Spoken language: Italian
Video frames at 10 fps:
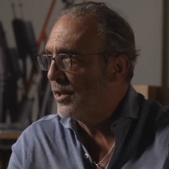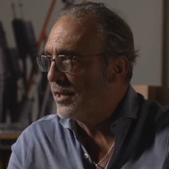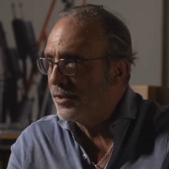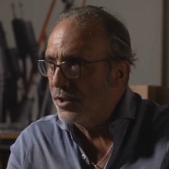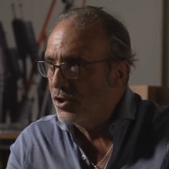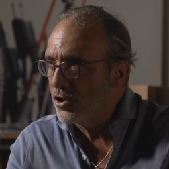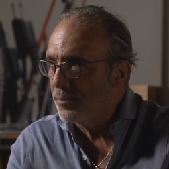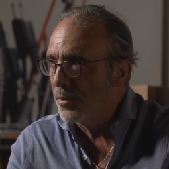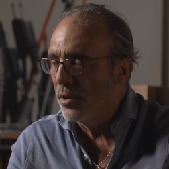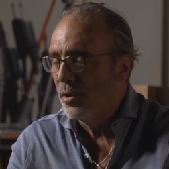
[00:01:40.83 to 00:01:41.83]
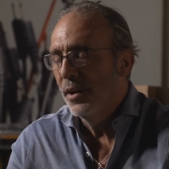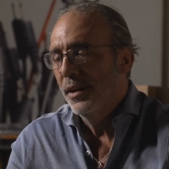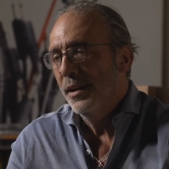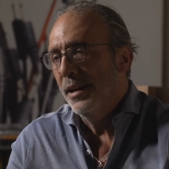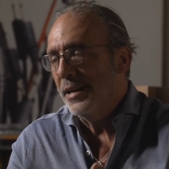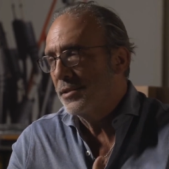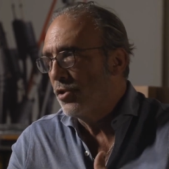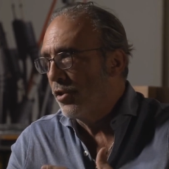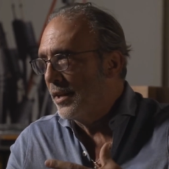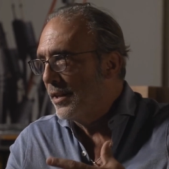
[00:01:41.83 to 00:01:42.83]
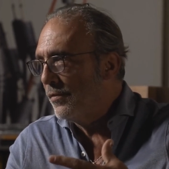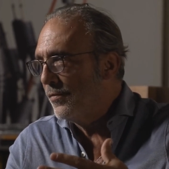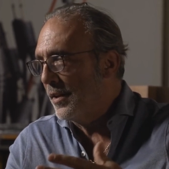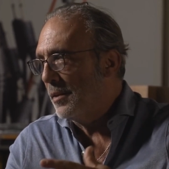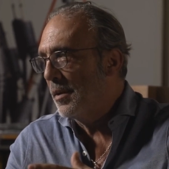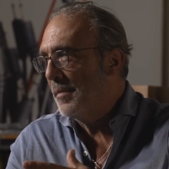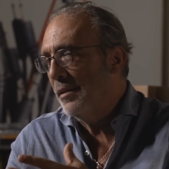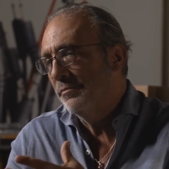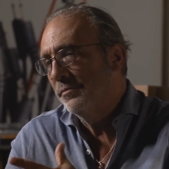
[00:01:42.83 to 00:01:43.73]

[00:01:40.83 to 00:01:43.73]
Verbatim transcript: anticipo la storia del film, ma